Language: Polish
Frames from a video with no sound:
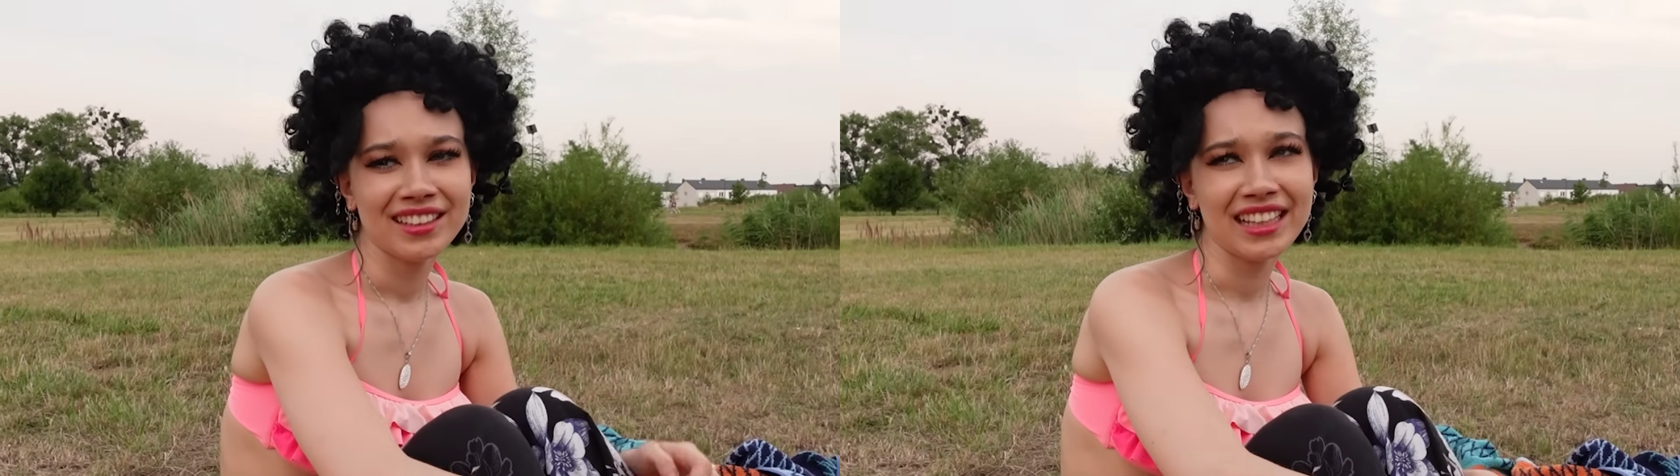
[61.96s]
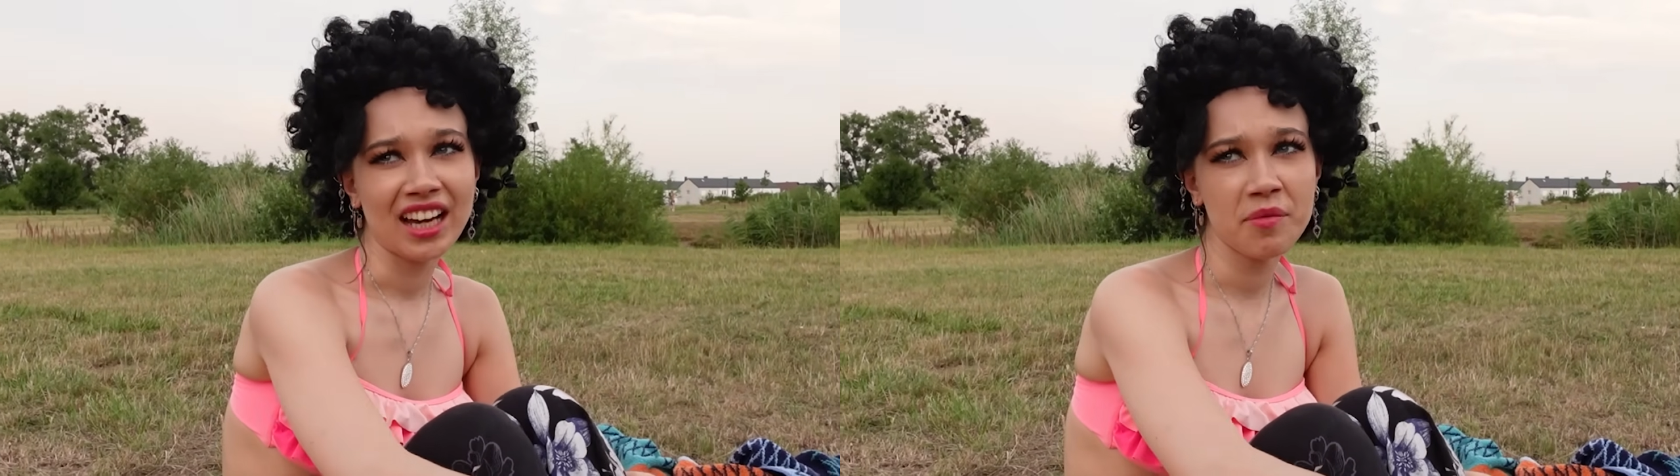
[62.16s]

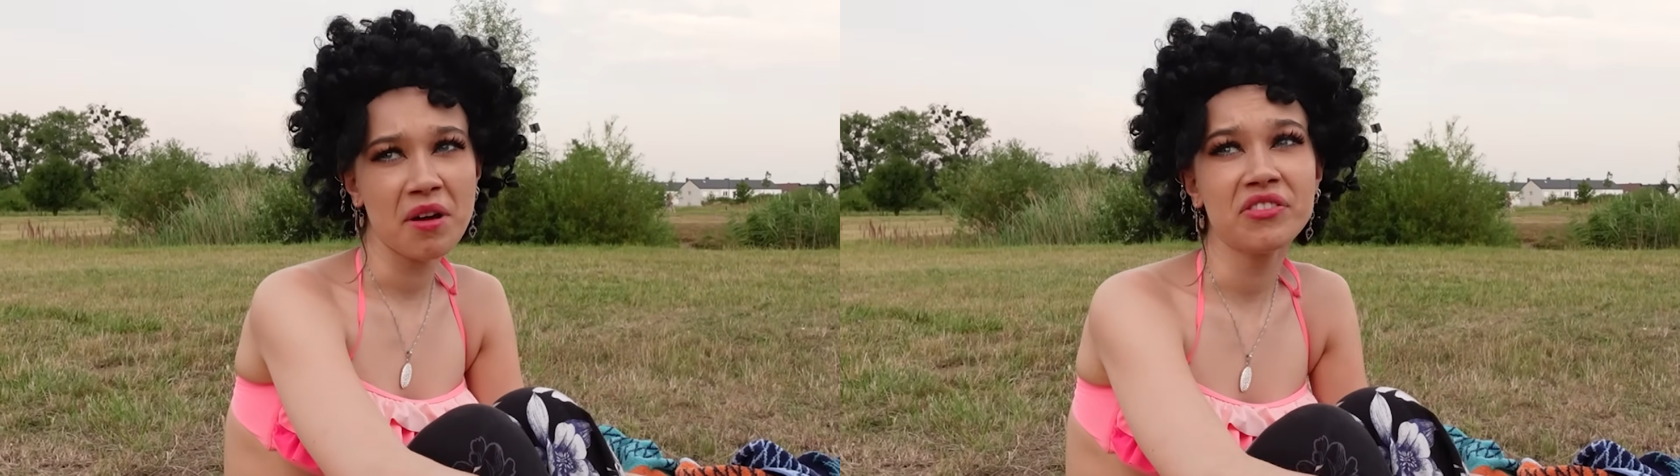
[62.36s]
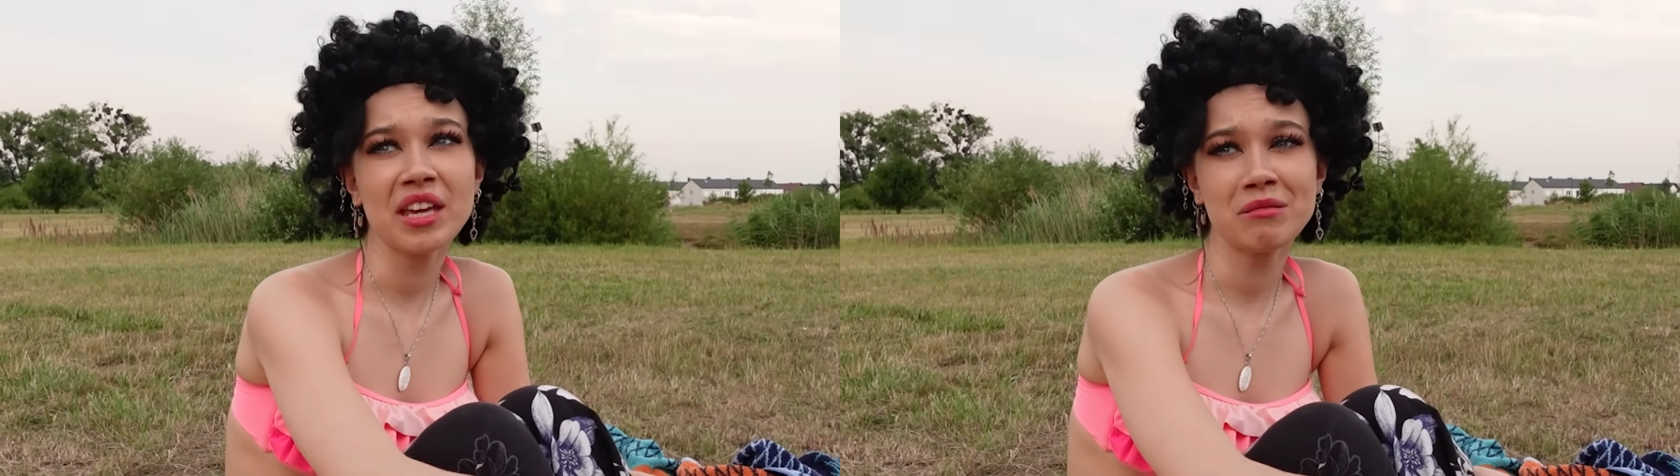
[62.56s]
ja
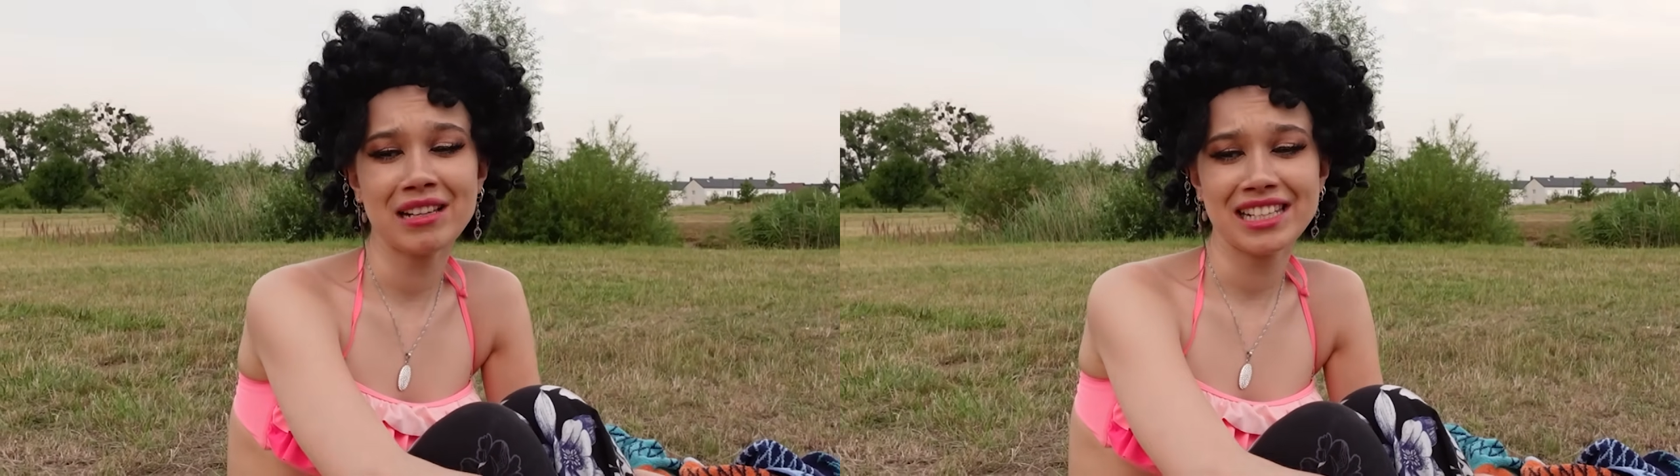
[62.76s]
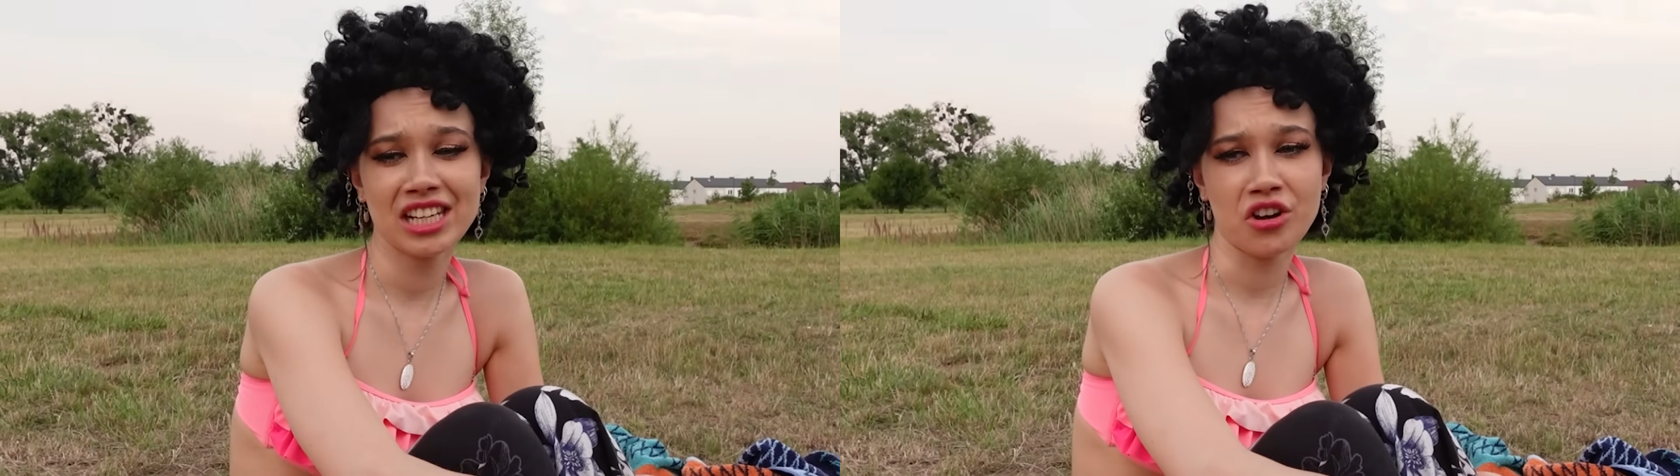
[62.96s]
chyba wiem,
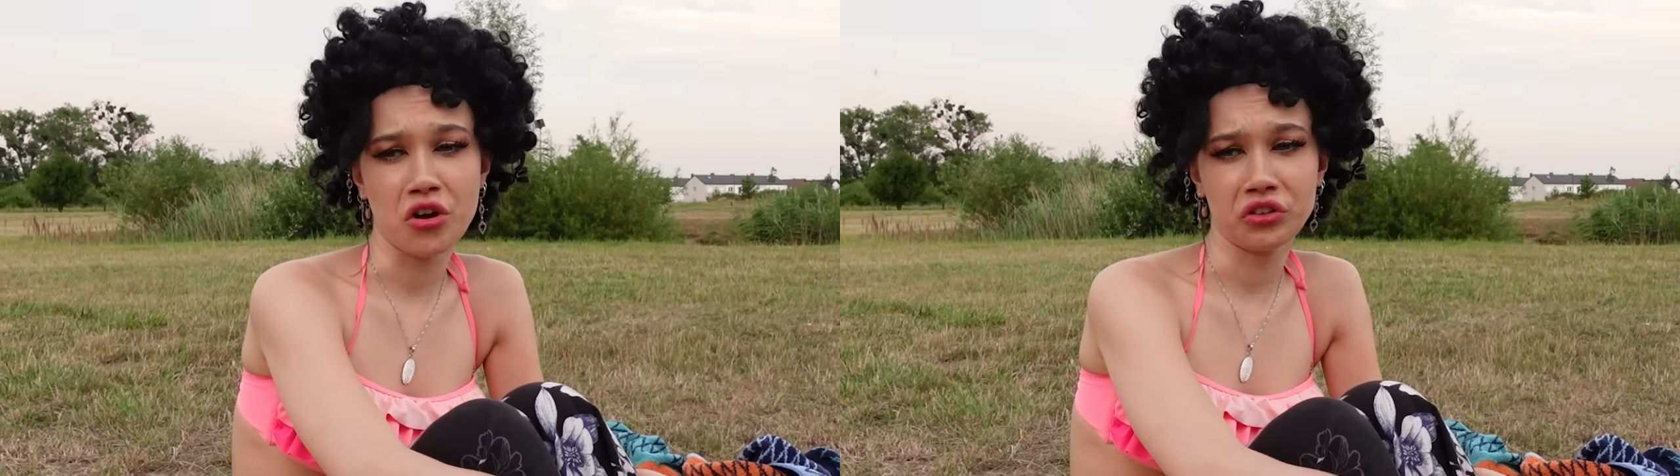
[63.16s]
dlaczego